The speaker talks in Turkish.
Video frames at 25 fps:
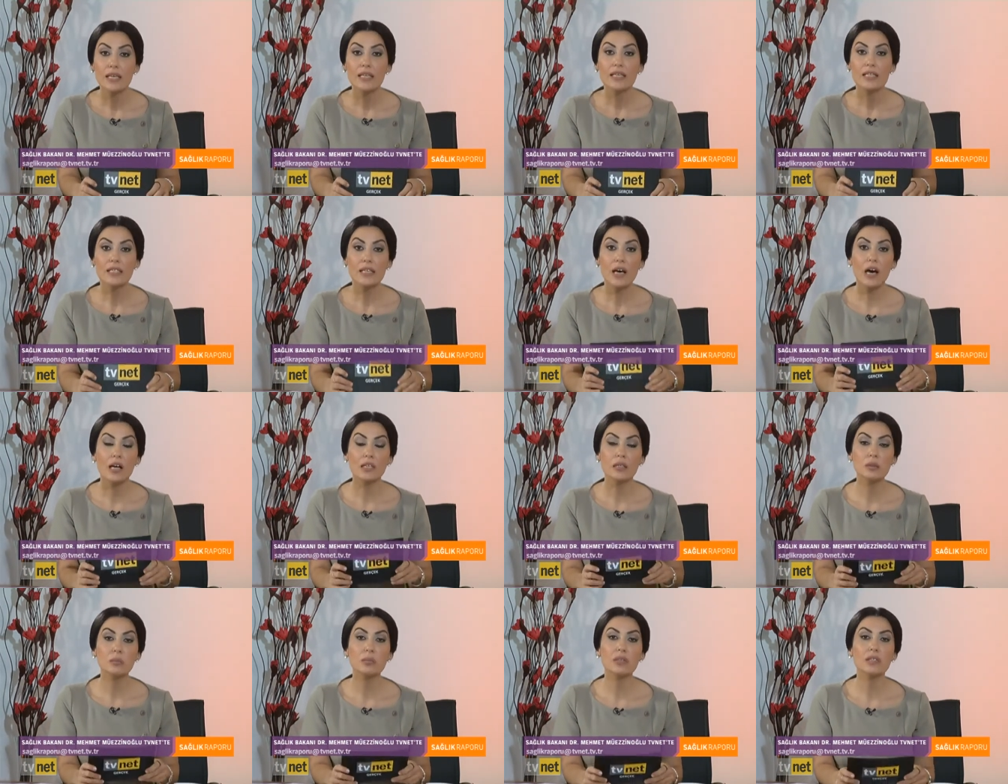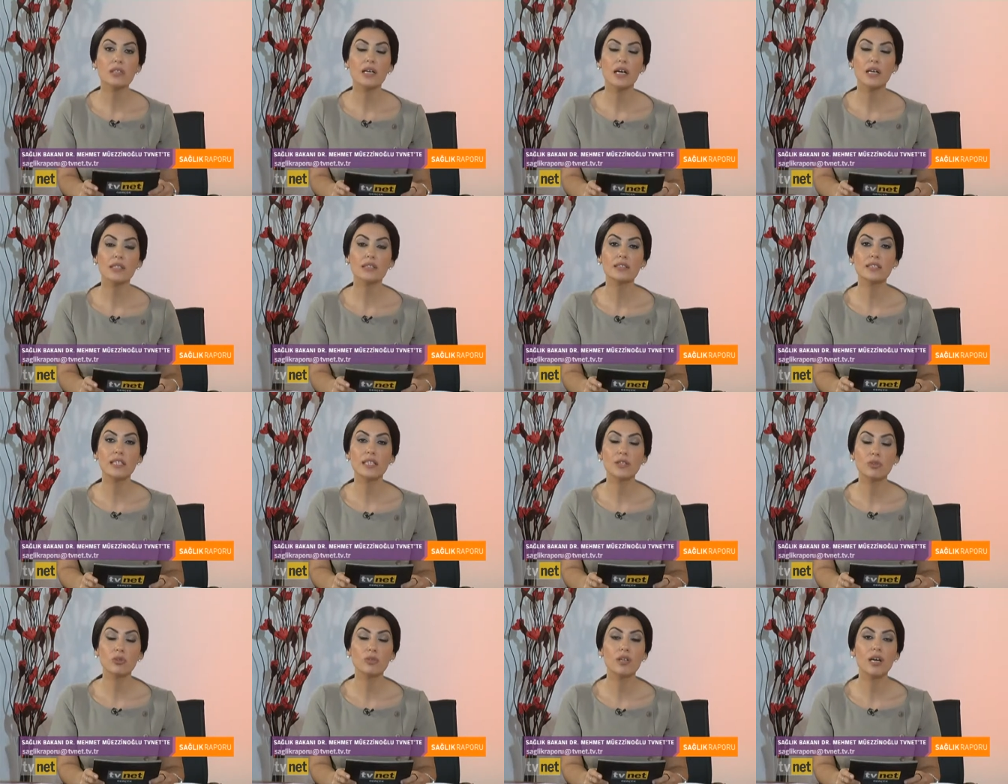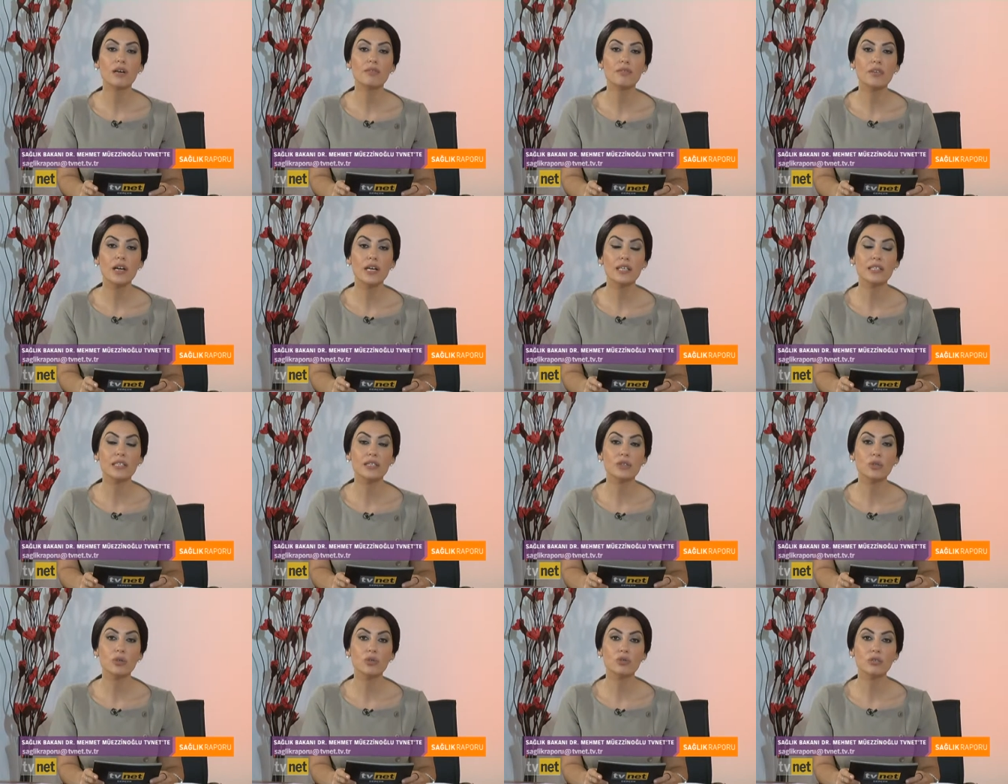Sağlık Bakanlığı'nın en önem
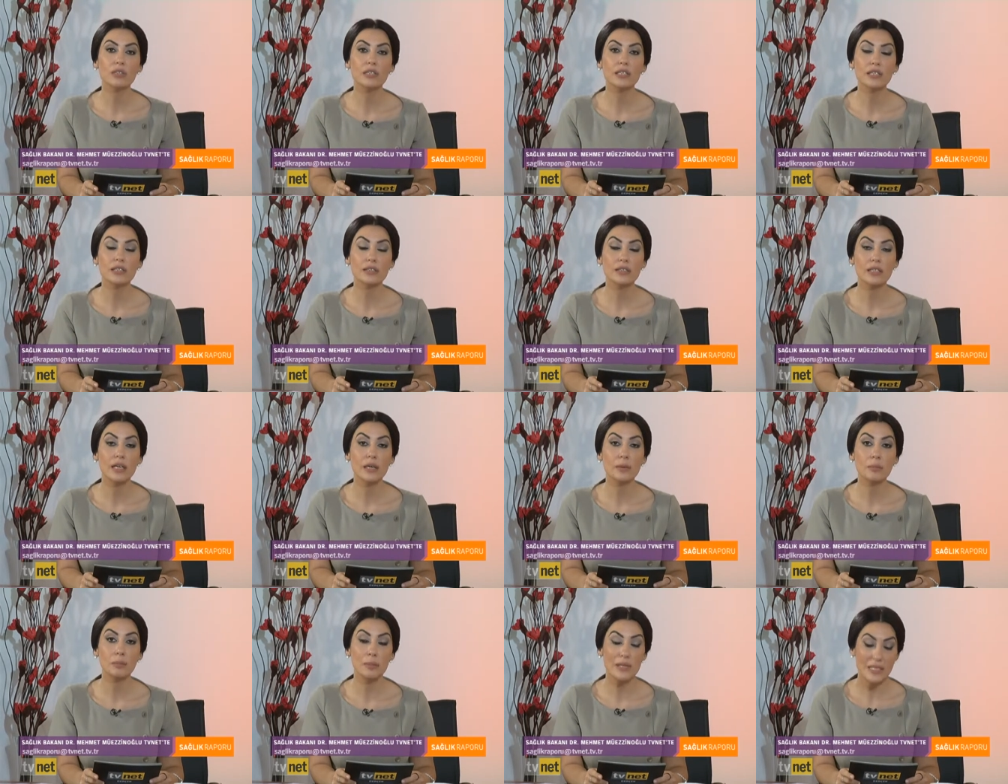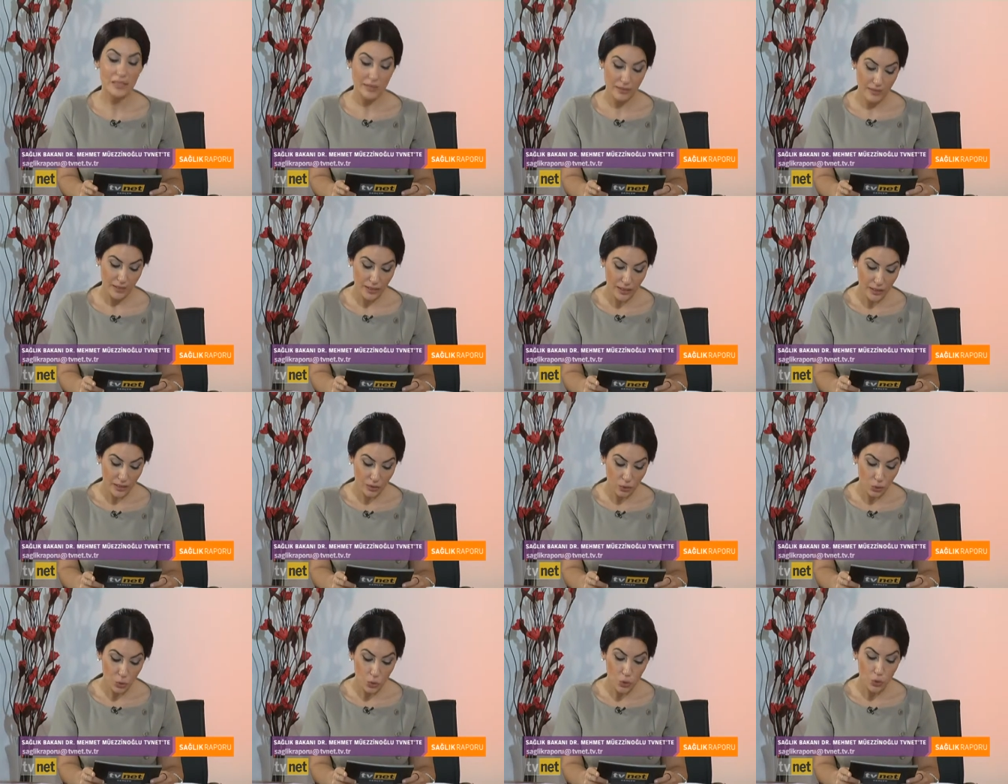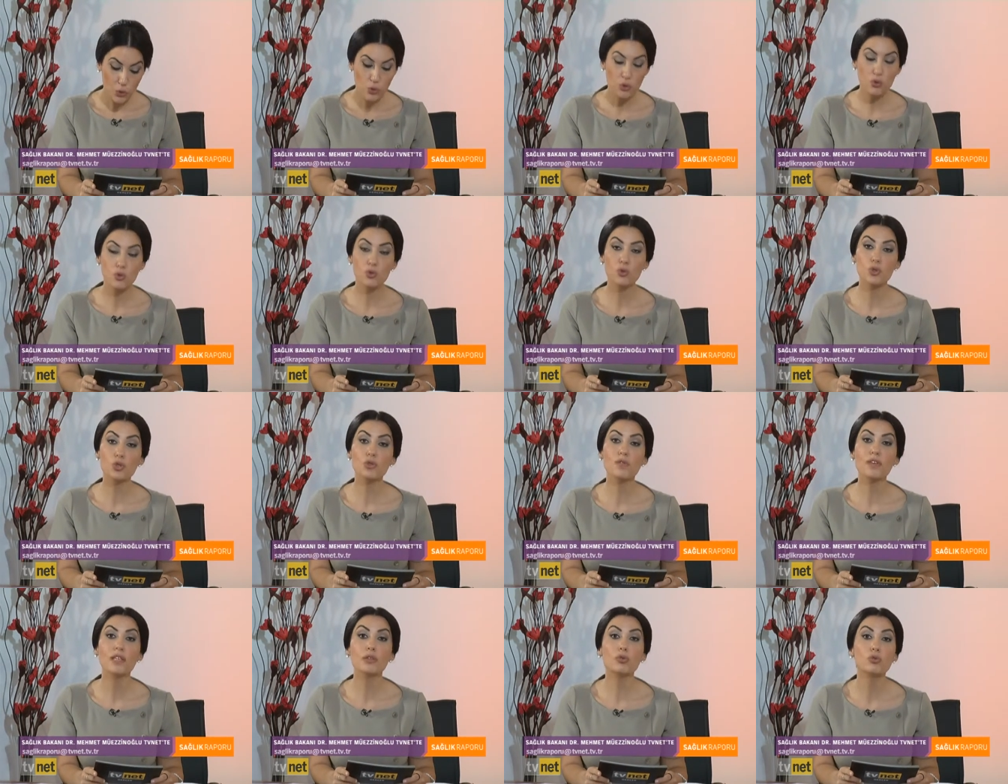verdiği konulardan biri de
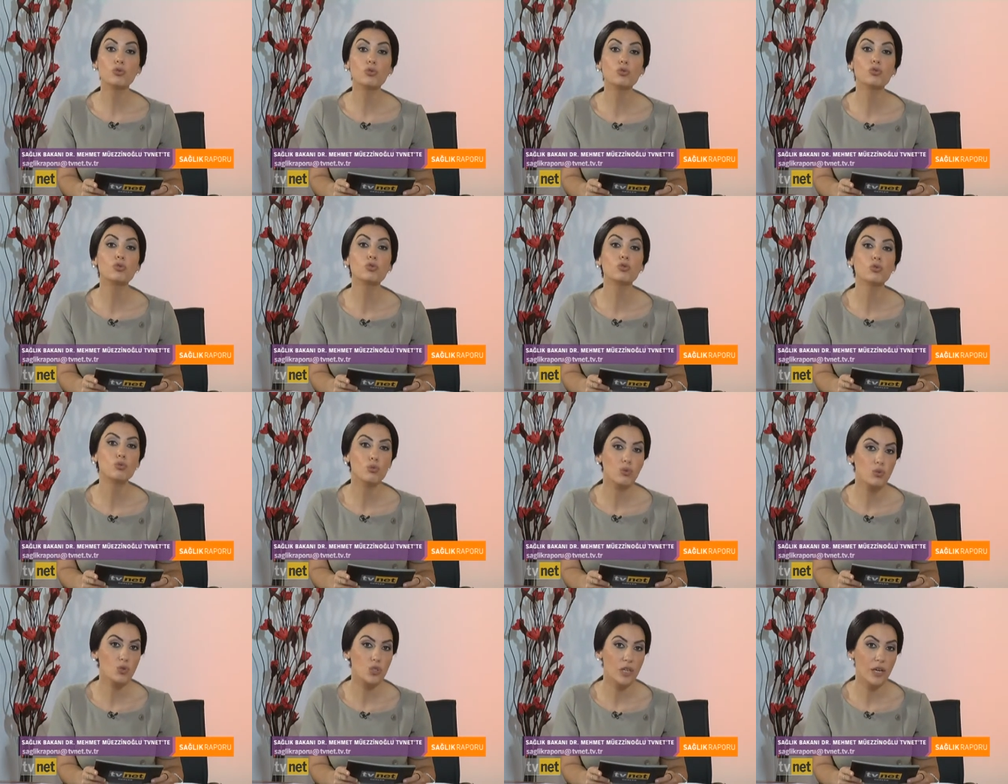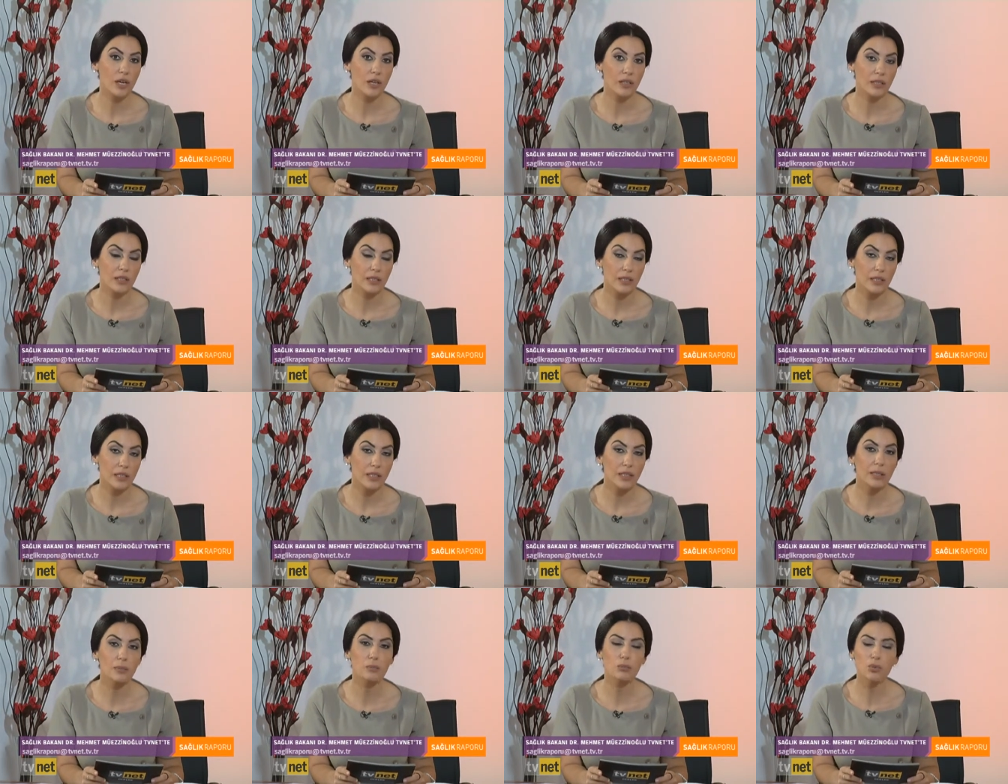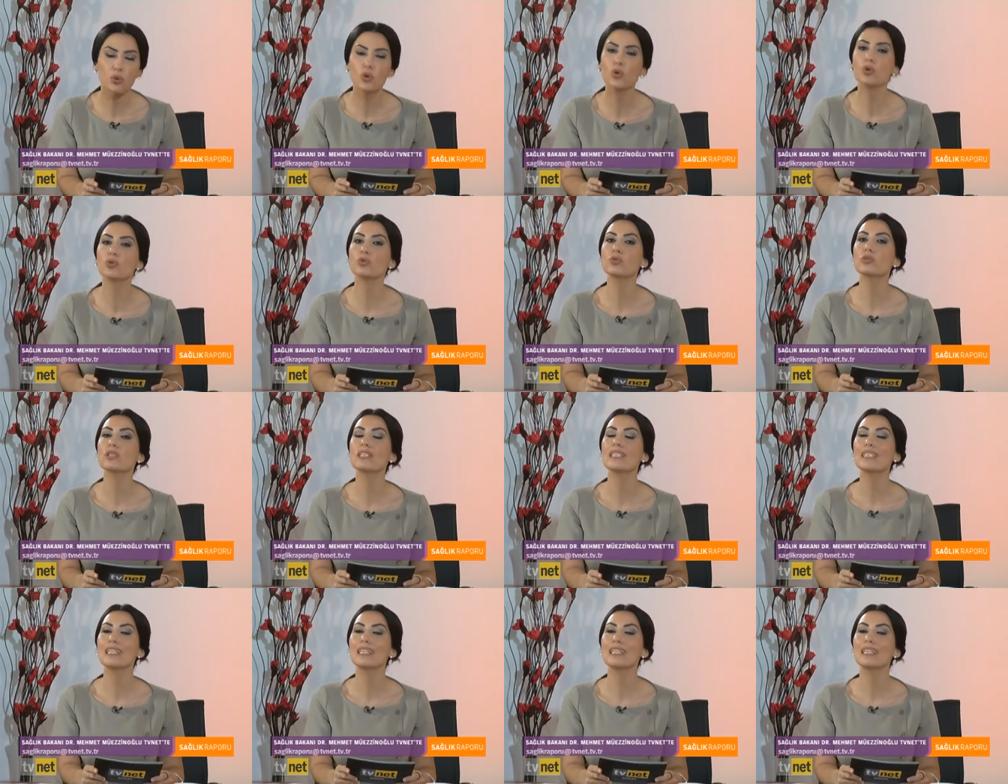uyuşturucu ve tütünlü mücadele. Bu konuda